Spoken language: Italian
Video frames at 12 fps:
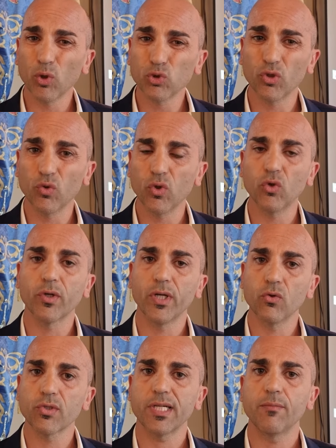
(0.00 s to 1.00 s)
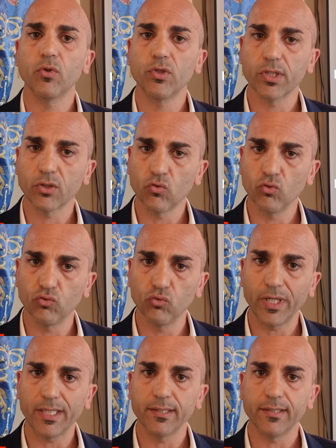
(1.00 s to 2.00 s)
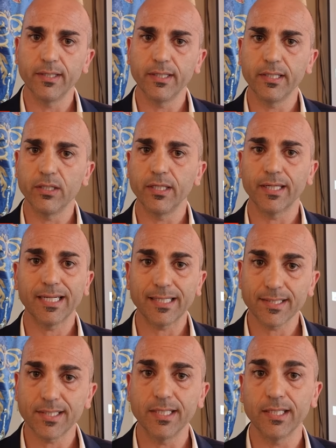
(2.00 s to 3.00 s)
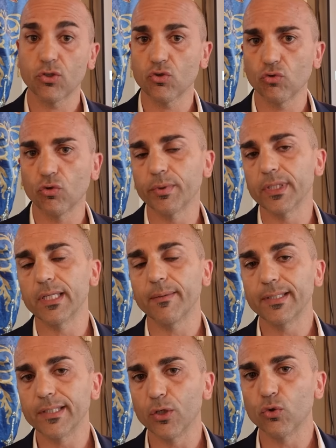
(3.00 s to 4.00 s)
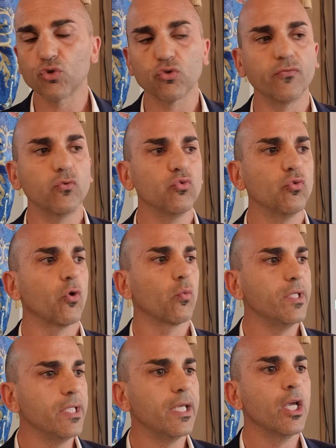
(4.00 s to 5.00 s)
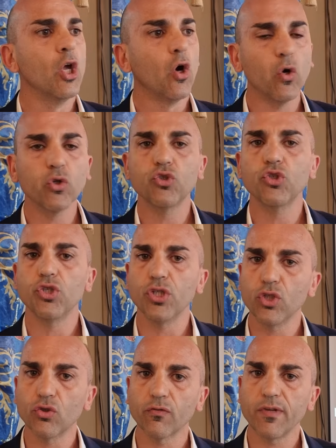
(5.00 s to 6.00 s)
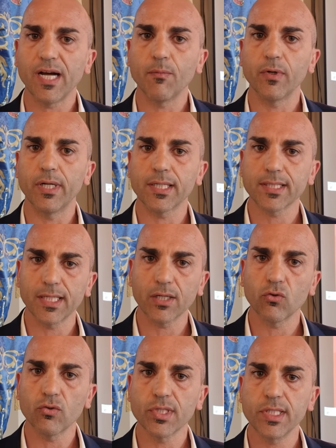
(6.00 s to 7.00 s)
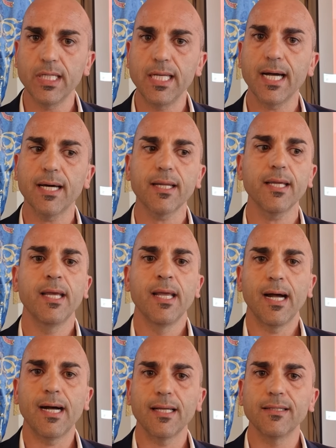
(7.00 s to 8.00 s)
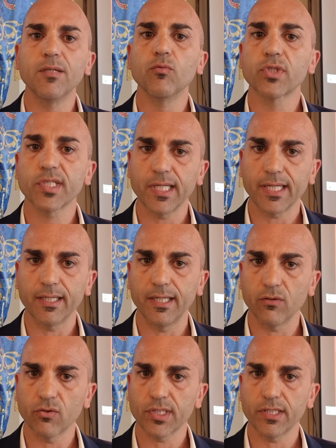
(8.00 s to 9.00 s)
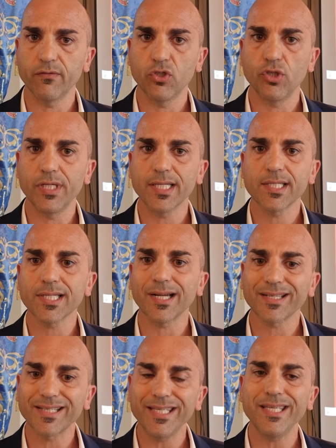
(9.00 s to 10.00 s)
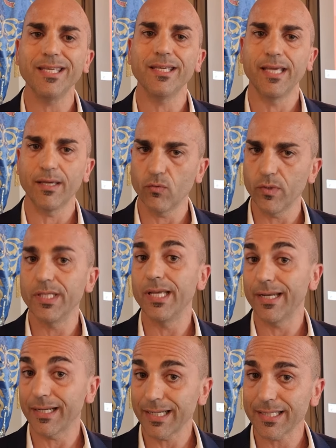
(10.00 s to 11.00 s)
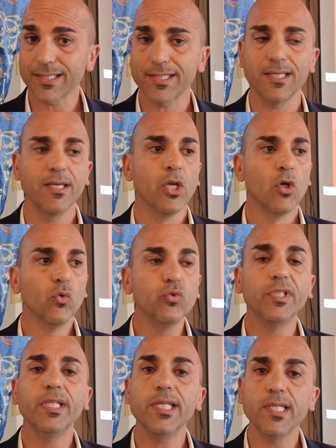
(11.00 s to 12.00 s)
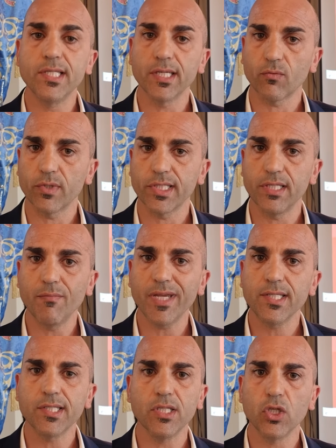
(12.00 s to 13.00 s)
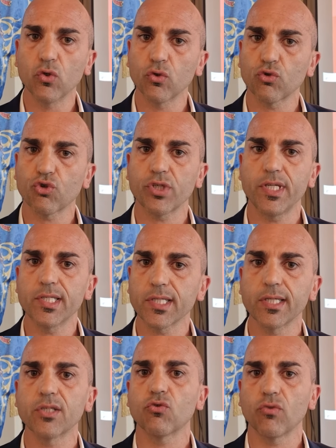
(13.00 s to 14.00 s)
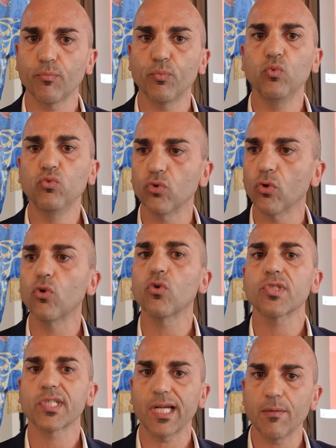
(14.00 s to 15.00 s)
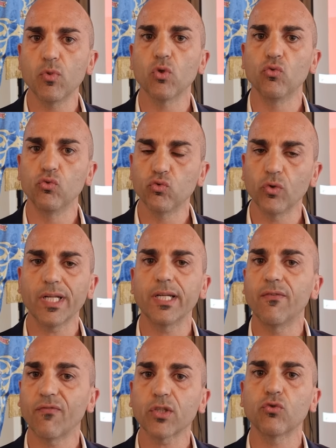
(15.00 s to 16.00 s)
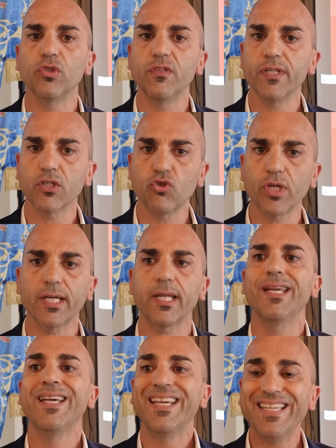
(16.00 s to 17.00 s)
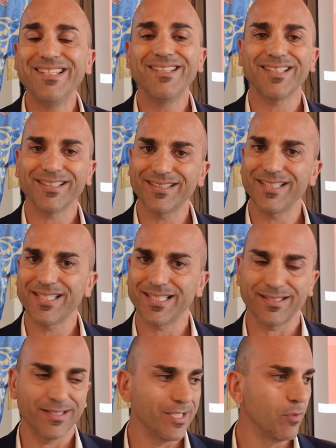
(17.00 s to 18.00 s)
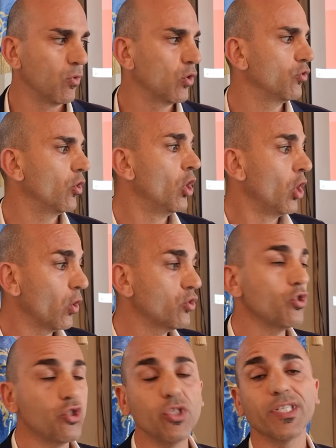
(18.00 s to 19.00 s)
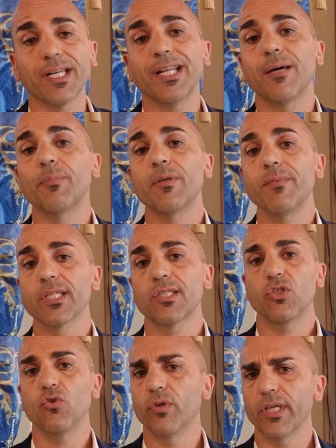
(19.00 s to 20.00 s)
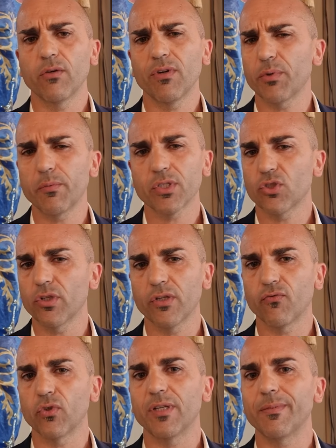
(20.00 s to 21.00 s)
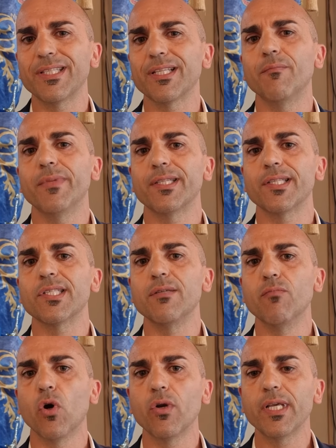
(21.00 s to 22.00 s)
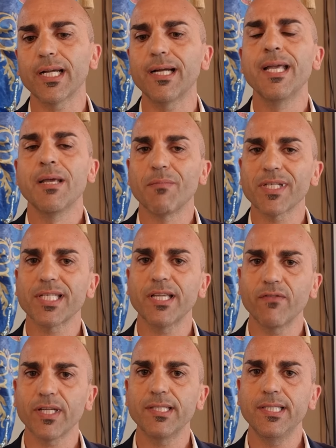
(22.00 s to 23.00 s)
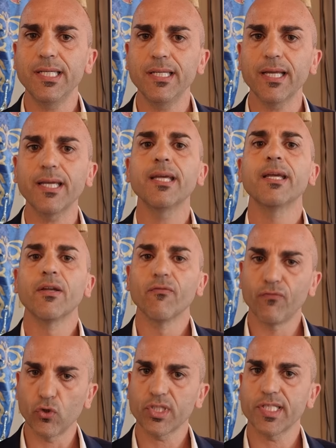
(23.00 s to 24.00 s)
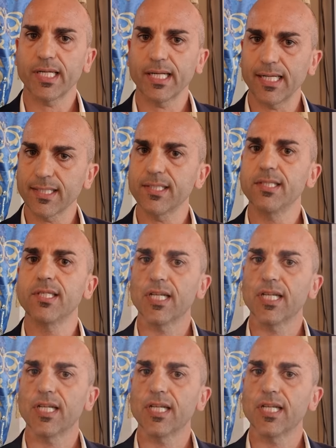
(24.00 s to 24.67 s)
molto in quello che è lo scambio interculturale dei ragazzi che sono praticamente il nostro futuro, quindi oggi ci ritroviamo nella sala consigliare a dimostrare la nostra vicinanza a chi, e quindi ai ragazzi, utilizza questi mezzi di conoscenza che sono appunto lo scambio culturale, il fatto di viaggiare in tanti stati del mondo. Oggi ci sarà la premiazione, che è una premiazione fondamentalmente simbolica ma serve a dire forza ragazzi,